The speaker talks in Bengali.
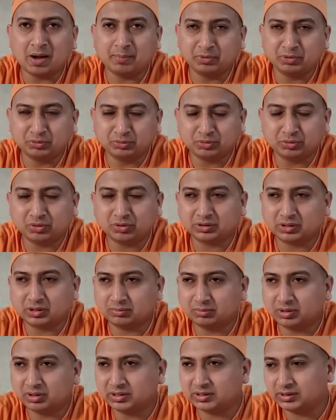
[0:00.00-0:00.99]
আমি দুটো কথা
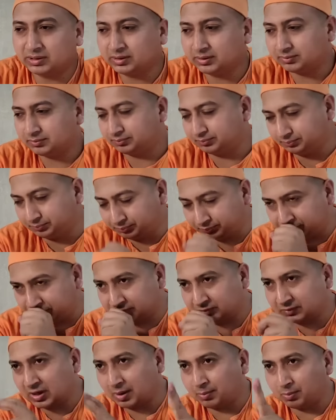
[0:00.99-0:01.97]
বলেছি
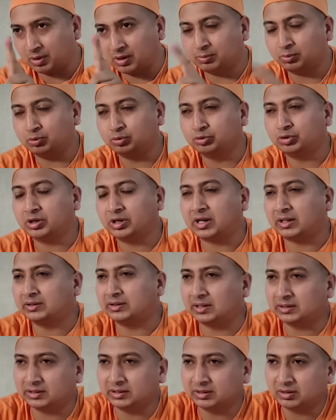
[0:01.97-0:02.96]
আমি বললাম দুজনের
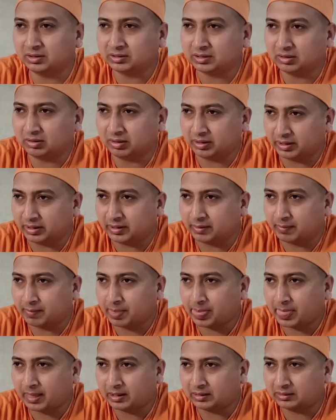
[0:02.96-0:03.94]
আধ্যাত্মিকতা হয় না
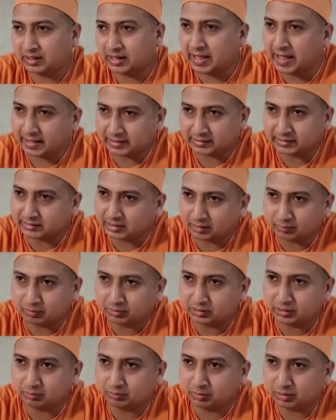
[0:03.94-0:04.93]
একটা তার
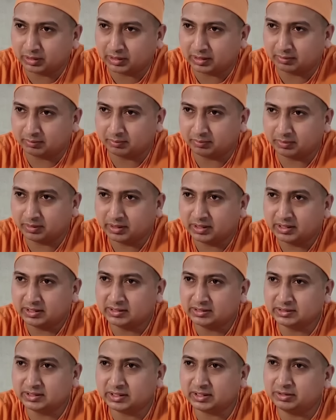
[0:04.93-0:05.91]
মধ্যে বললাম
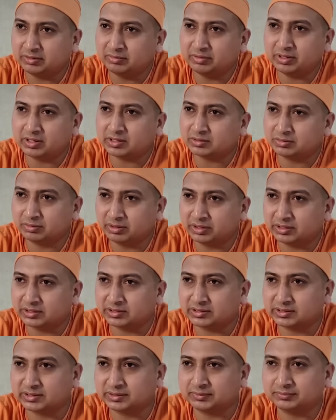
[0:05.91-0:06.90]
যে কিউরিয়াস হয়ে
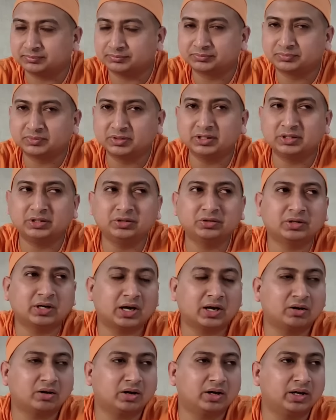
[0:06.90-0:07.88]
এসছে দ্বিতীয়
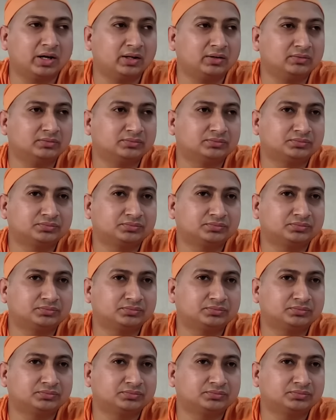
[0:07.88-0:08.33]
কার হয় না